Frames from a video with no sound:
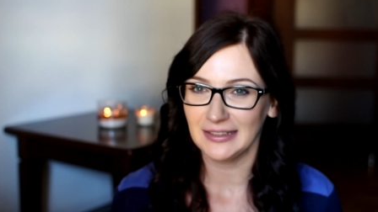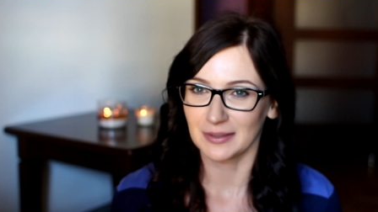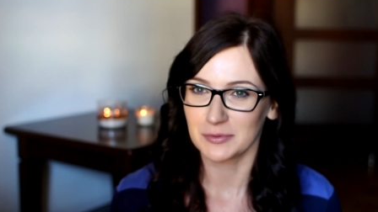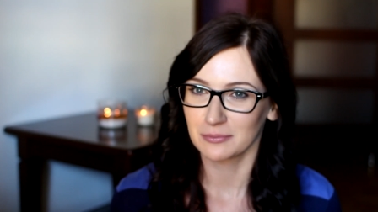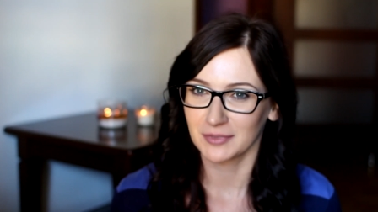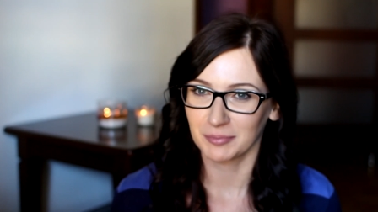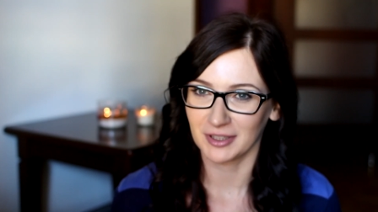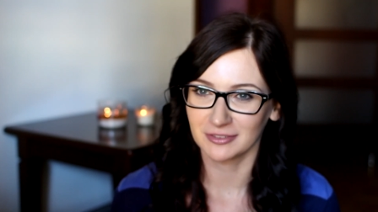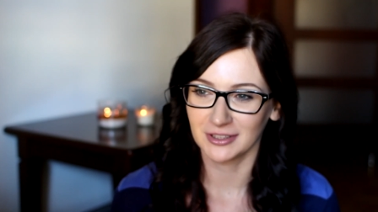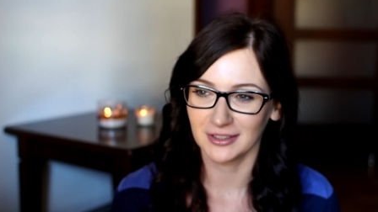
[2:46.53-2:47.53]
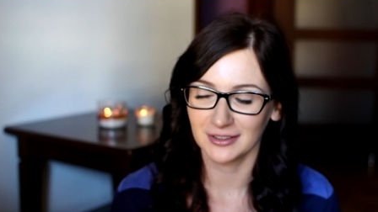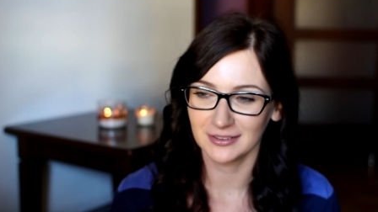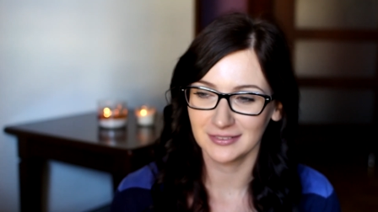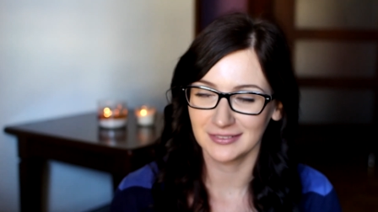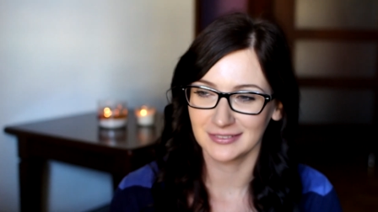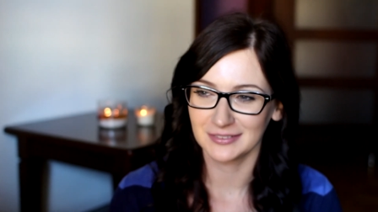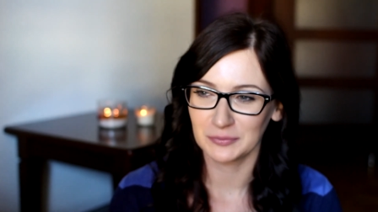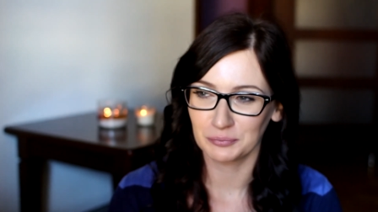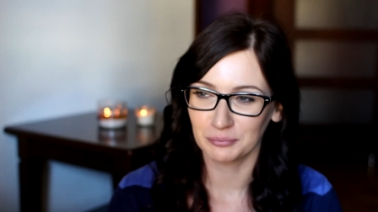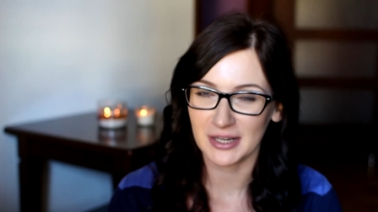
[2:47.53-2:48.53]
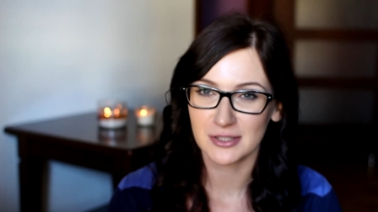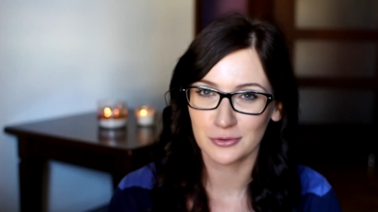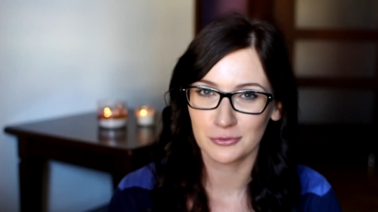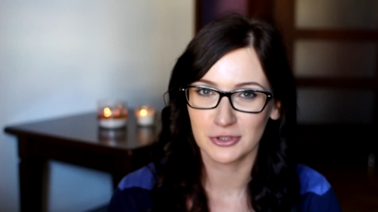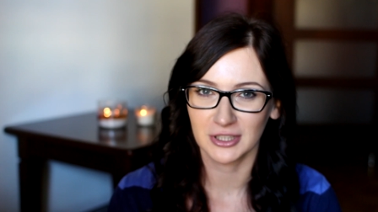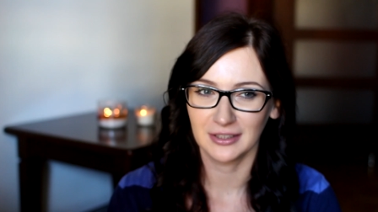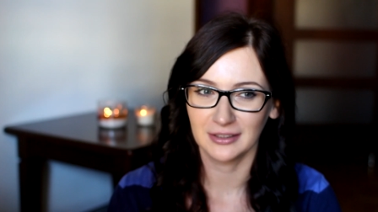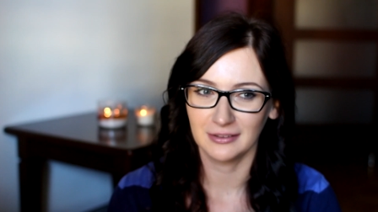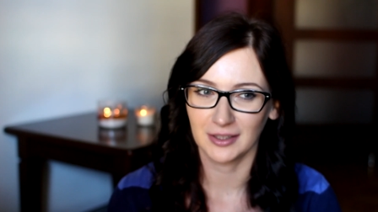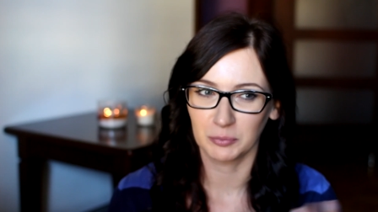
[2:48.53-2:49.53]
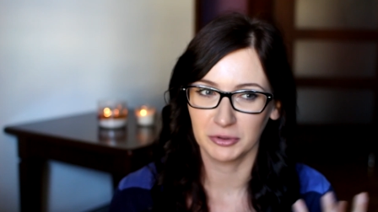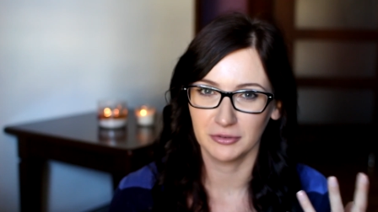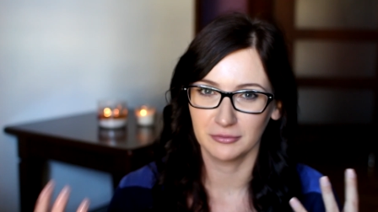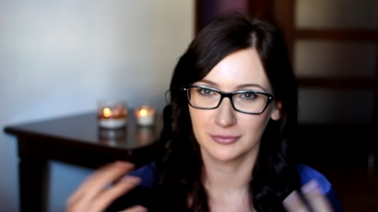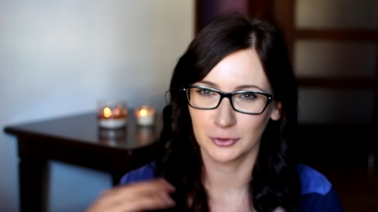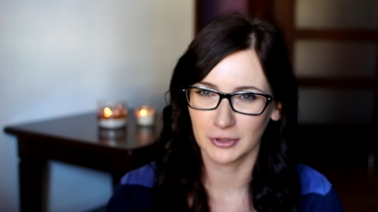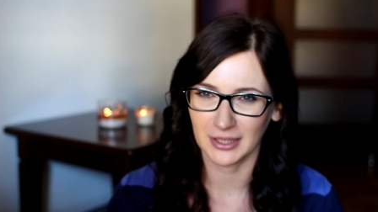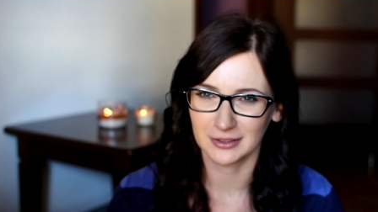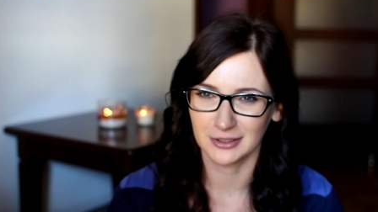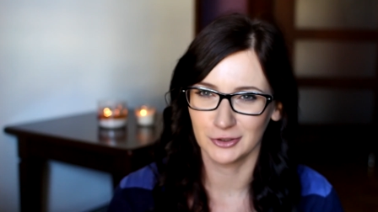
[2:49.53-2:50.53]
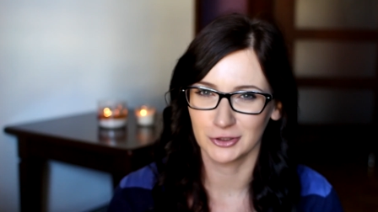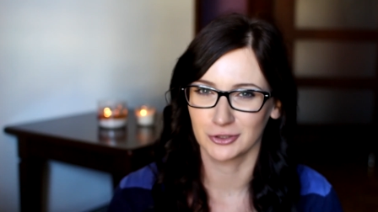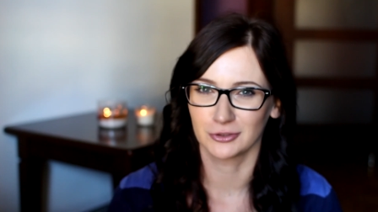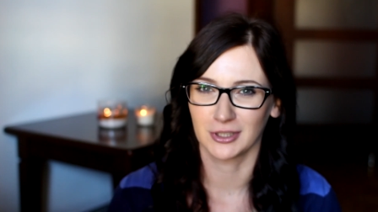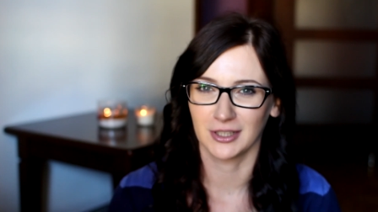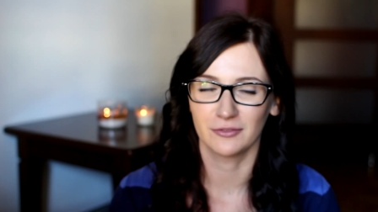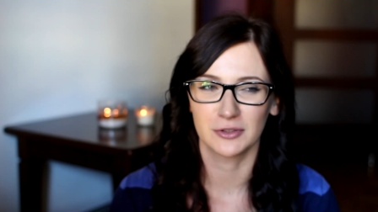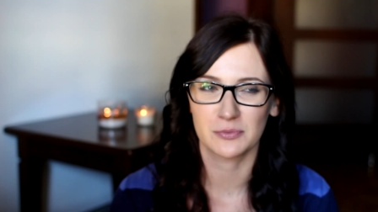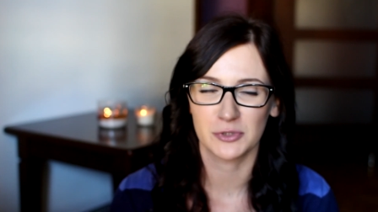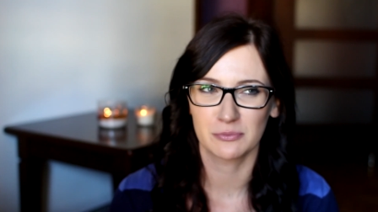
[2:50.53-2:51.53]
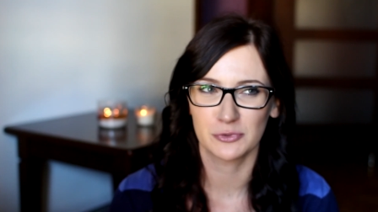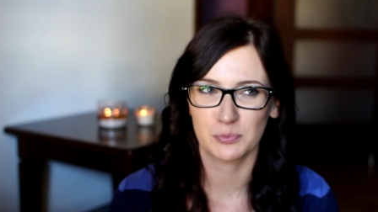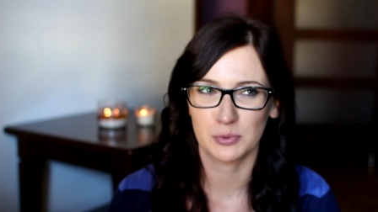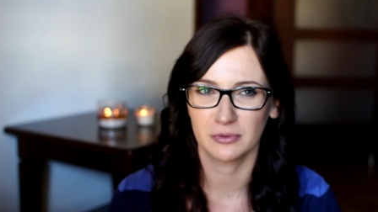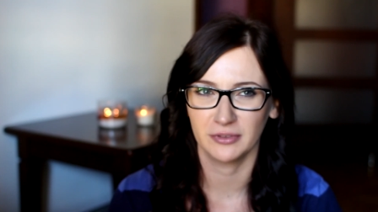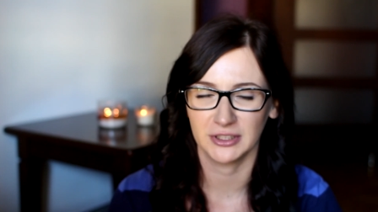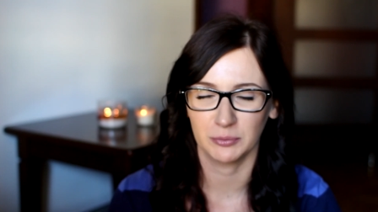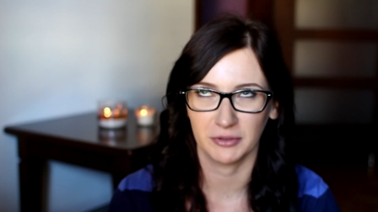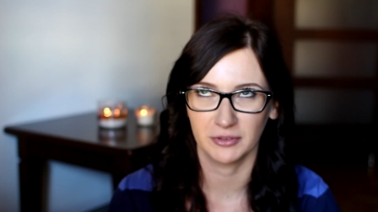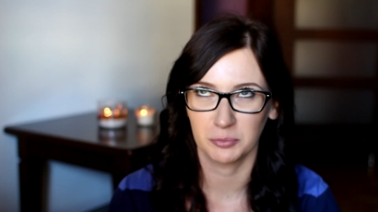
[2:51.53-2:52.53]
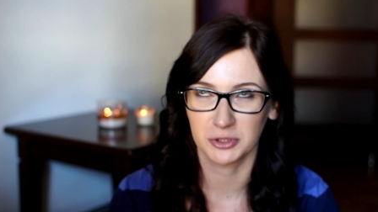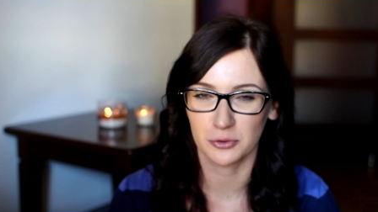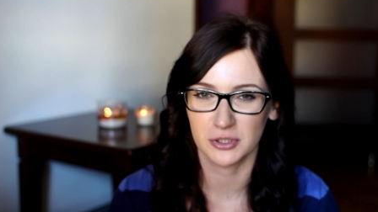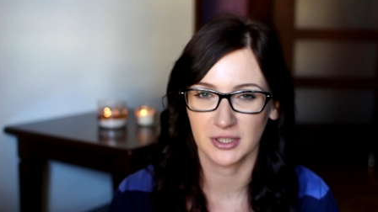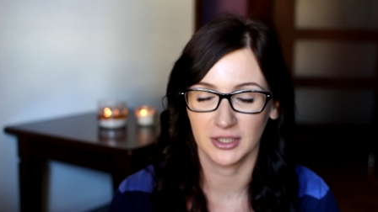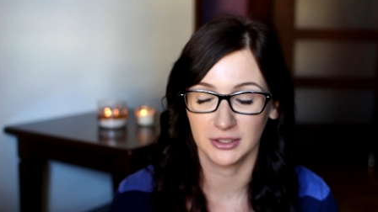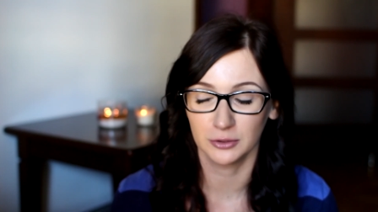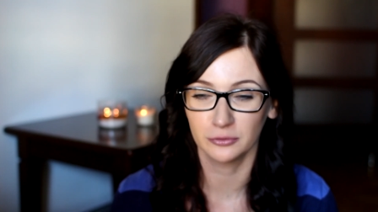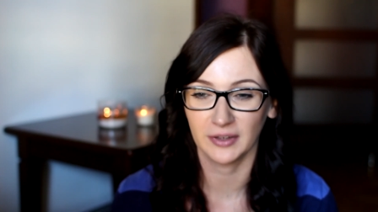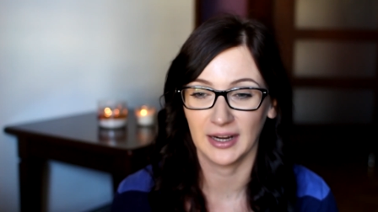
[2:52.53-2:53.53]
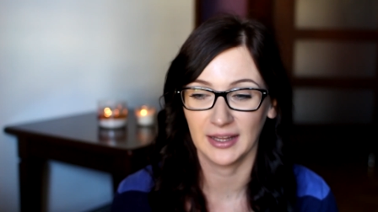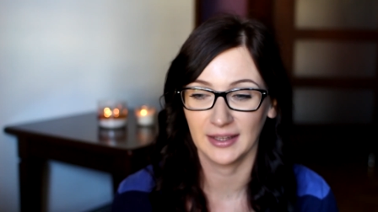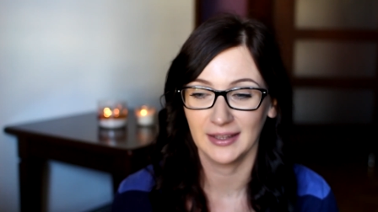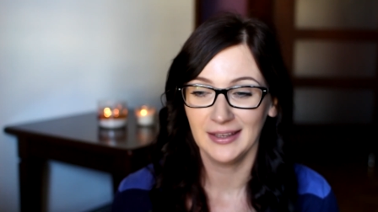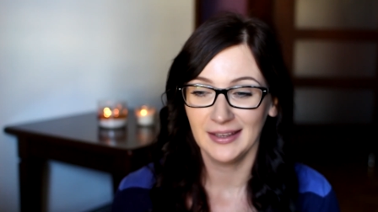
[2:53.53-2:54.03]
Tam są naprawdę bardzo różne jakby dodatki do środka, więc możemy spróbować naprawdę przeróżnych naleśników, ale